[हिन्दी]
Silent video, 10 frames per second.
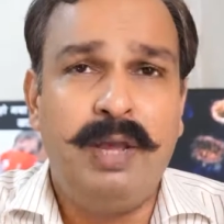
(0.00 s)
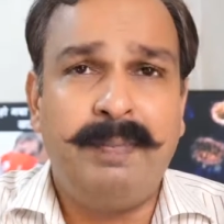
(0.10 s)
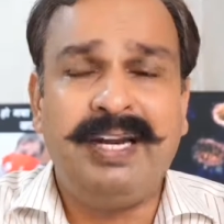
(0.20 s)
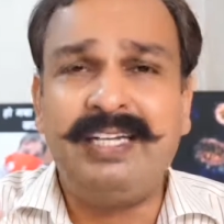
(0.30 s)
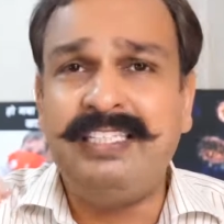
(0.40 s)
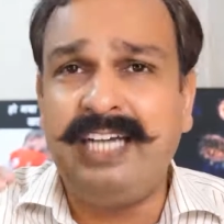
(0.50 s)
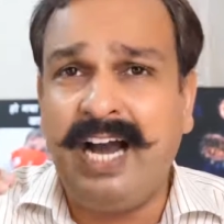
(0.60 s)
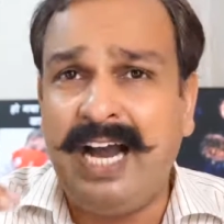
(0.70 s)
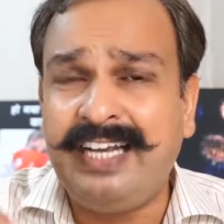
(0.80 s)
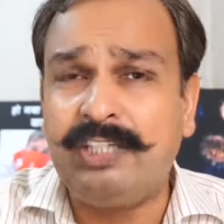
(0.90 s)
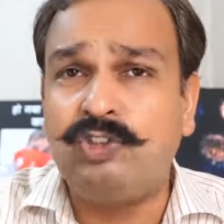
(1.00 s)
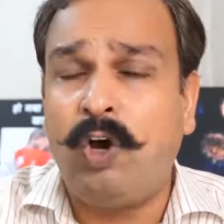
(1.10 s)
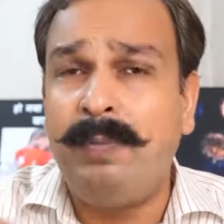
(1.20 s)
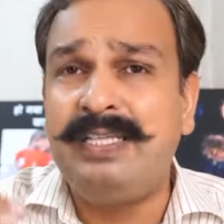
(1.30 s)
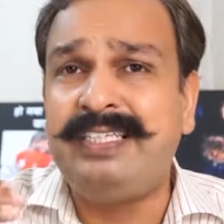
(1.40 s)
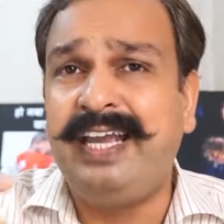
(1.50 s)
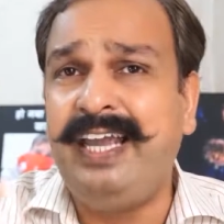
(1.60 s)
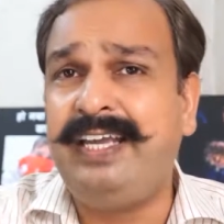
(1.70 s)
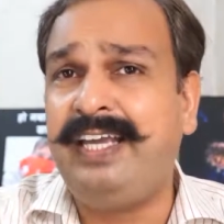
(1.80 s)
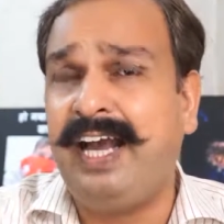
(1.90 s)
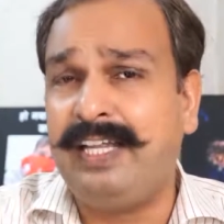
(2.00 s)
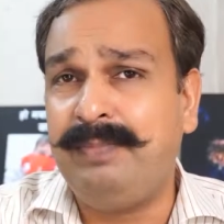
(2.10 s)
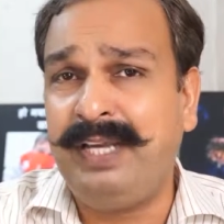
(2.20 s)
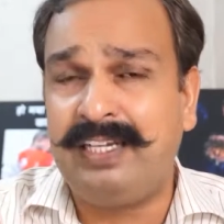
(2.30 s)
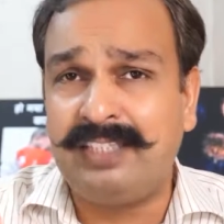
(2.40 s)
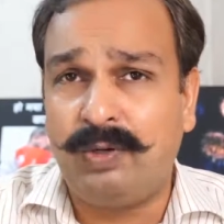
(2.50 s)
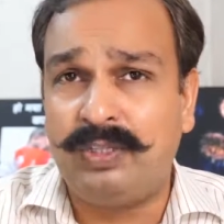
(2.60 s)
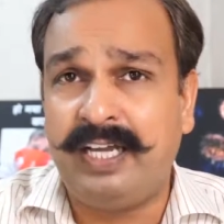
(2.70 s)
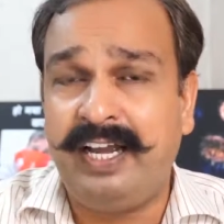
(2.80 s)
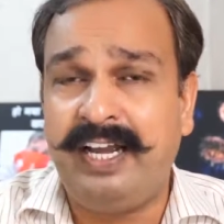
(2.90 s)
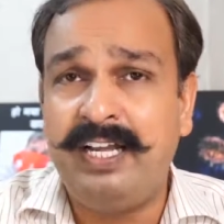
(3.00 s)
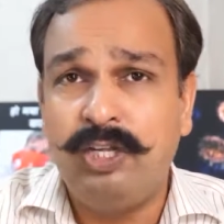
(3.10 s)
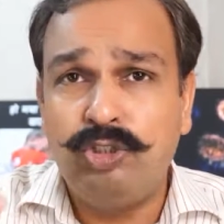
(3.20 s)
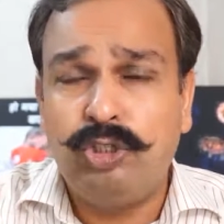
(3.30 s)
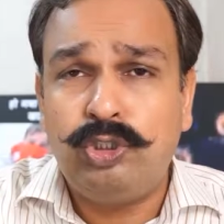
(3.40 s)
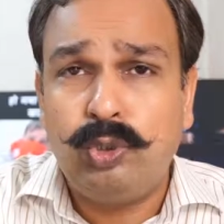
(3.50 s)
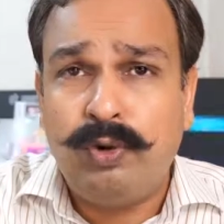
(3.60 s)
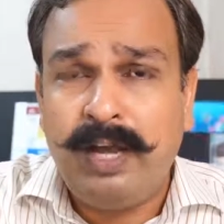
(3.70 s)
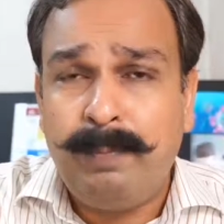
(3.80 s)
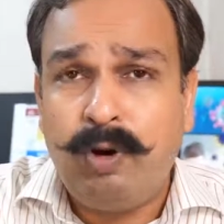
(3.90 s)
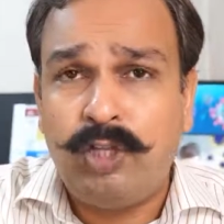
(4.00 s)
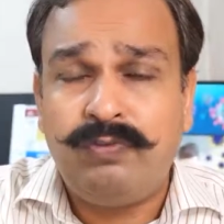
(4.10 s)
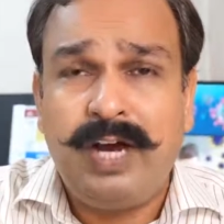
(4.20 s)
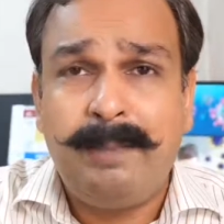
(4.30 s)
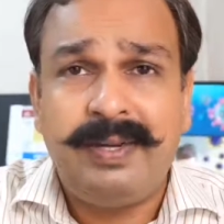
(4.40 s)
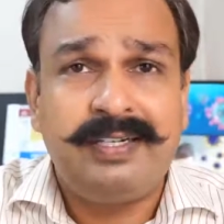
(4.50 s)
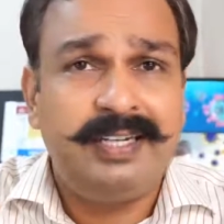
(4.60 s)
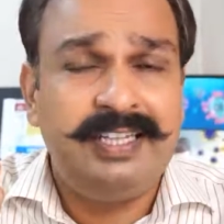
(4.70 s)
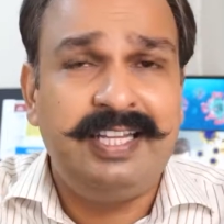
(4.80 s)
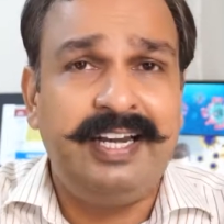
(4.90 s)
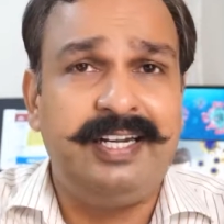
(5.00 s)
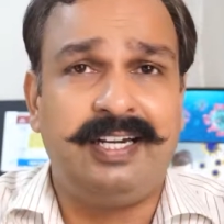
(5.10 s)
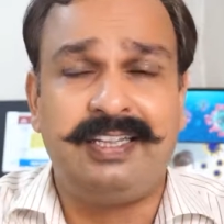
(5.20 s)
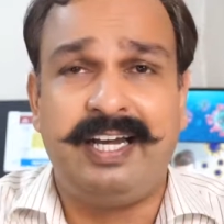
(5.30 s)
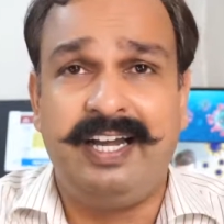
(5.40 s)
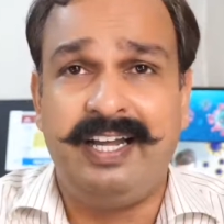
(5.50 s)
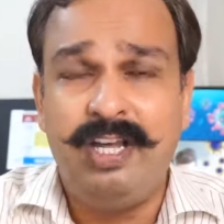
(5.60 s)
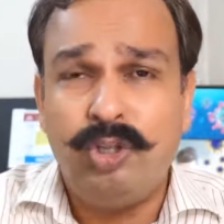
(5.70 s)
मगर यहां के सौ में से एक ही आदमी ऐसा होता है जो थोड़ा बहुत वहां पर खरीदारी करता है